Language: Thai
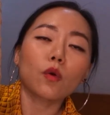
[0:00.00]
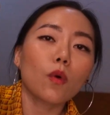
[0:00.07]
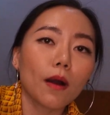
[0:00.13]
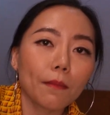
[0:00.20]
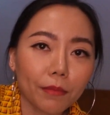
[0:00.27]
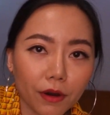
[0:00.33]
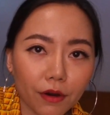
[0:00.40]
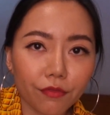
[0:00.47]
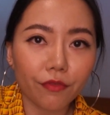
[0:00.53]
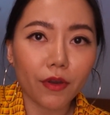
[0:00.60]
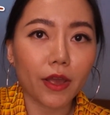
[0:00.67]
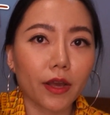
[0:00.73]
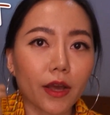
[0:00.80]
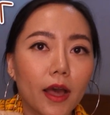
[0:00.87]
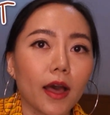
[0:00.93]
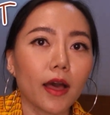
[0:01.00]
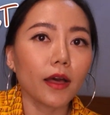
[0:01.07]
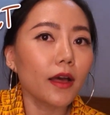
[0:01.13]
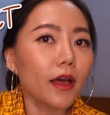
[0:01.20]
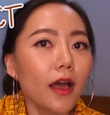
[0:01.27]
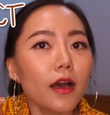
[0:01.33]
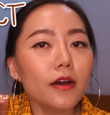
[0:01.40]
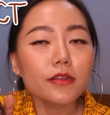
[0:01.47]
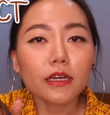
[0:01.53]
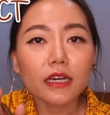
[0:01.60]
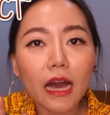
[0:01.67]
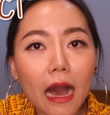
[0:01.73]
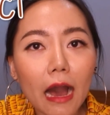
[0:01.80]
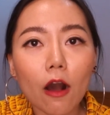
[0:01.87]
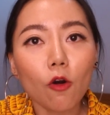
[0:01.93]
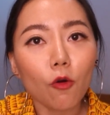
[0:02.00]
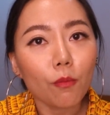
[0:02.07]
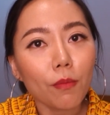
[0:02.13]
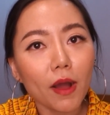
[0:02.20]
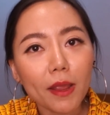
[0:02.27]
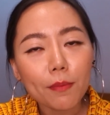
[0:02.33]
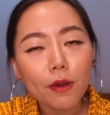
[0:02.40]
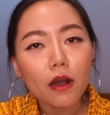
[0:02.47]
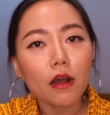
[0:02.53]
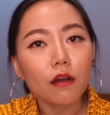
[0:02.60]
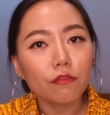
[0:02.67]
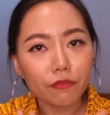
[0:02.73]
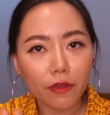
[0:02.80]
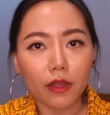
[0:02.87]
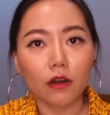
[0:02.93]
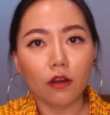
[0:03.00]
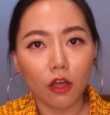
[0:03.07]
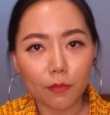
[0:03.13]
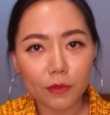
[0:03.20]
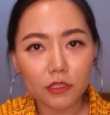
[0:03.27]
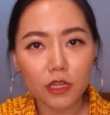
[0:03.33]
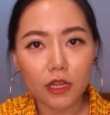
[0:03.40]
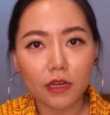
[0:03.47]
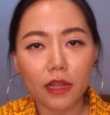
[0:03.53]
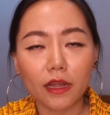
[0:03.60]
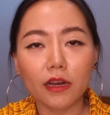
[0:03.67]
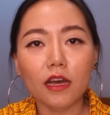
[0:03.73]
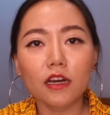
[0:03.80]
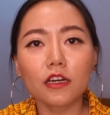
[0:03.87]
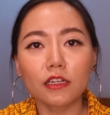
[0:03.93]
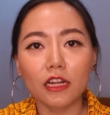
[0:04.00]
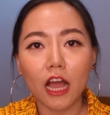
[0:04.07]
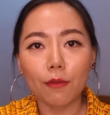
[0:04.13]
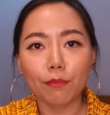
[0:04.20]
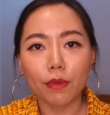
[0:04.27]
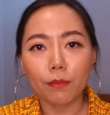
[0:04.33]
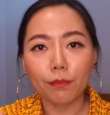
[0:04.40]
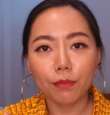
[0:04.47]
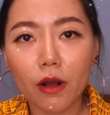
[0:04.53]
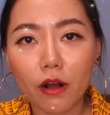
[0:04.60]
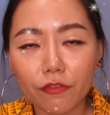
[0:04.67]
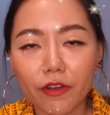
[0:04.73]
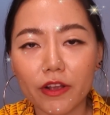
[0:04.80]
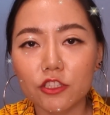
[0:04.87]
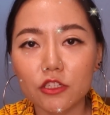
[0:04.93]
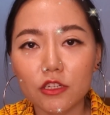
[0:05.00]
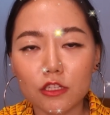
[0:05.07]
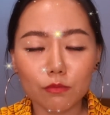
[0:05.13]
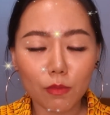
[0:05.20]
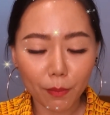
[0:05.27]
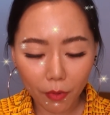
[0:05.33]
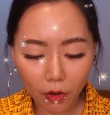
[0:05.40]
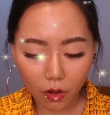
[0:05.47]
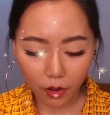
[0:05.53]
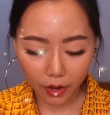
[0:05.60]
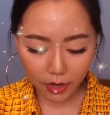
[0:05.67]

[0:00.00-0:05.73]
ความเพอร์เฟกค่ะ เขาไม่เพอร์เฟกต์ร้อยเปอร์เซ็นต์นะ ถ้าเกิดใครเป็น perfectionist แบบพลอ